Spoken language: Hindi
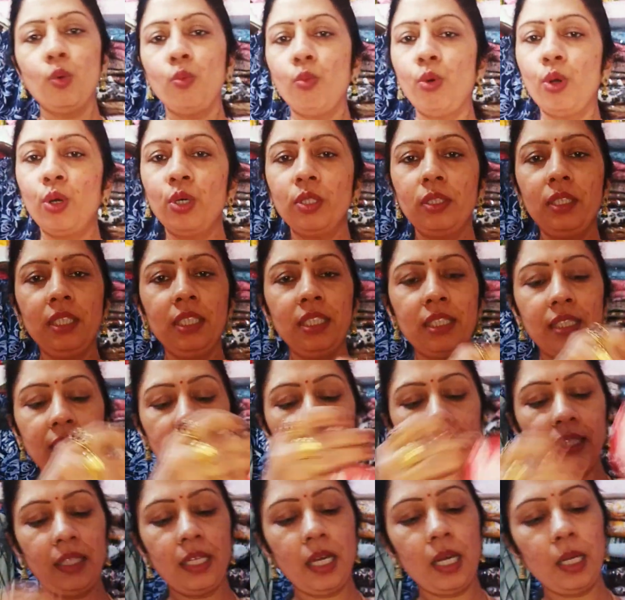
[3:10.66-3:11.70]
बहुत ही
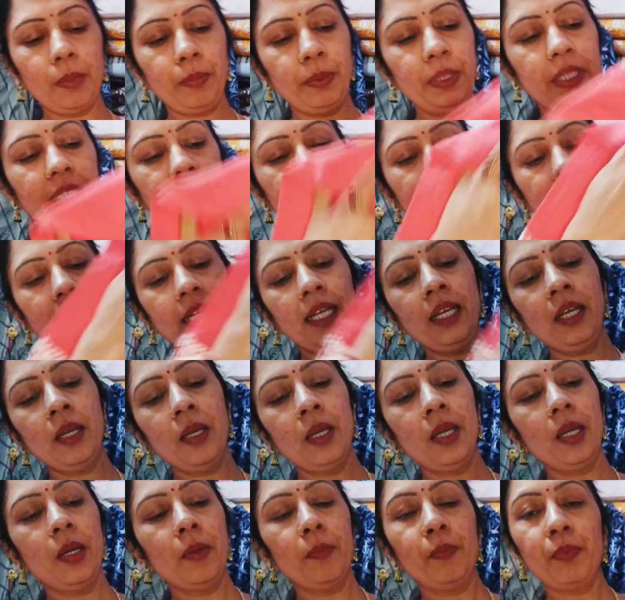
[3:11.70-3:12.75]
शानदार पीस है
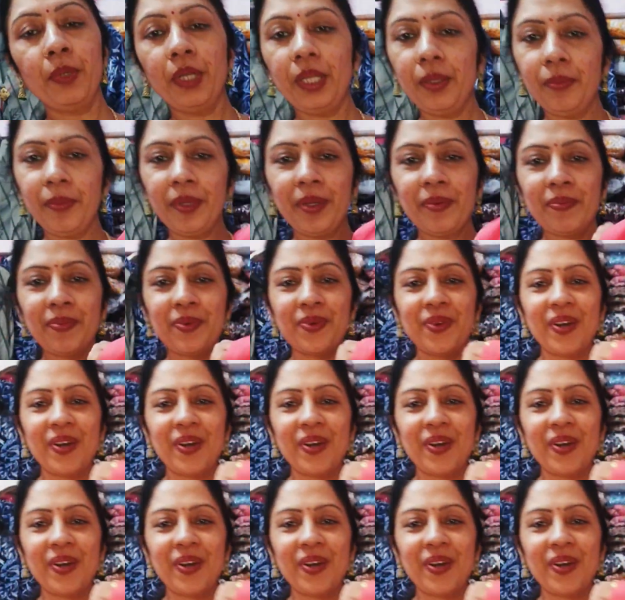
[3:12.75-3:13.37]
प्रीमियम